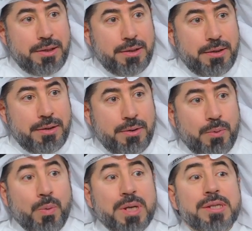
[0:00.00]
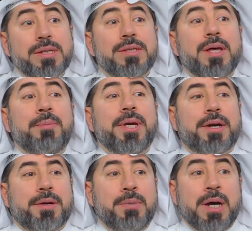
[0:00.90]
واصطبر,
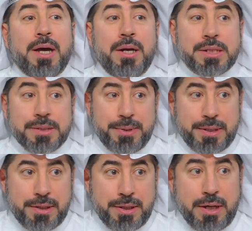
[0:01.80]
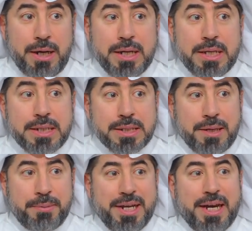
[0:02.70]
واصطبر ما قال اصبر قال
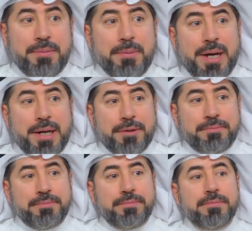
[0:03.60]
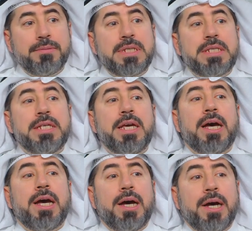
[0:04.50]
اصطبر يعني بمعنى زيادة حتى في
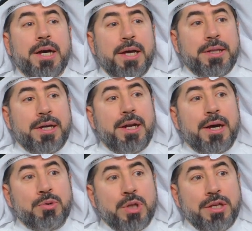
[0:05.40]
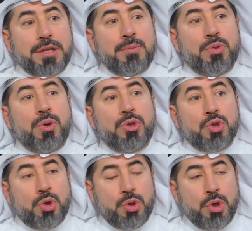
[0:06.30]
زيادة لابد أن تبذل
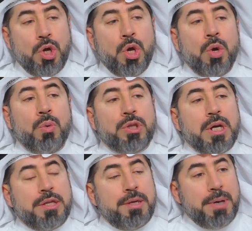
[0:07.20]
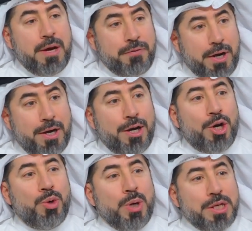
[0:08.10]
جهد أحسن. وتأتي
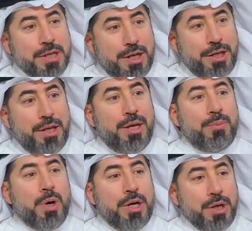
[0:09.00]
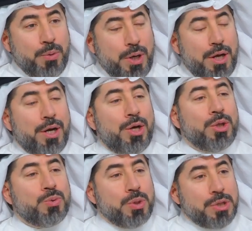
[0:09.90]
بأفعال وأساليب
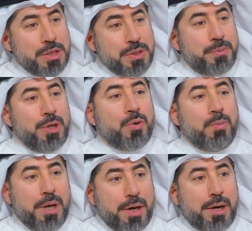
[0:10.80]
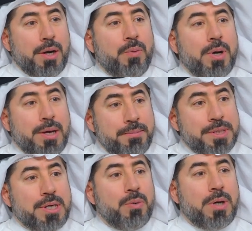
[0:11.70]
وأدوات وتصبر ومرة
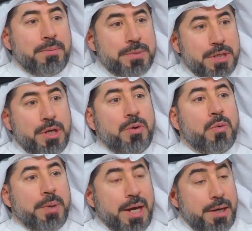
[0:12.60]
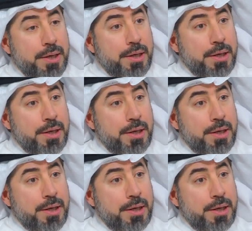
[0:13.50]
وخمسة جميل. وخمسين ومئة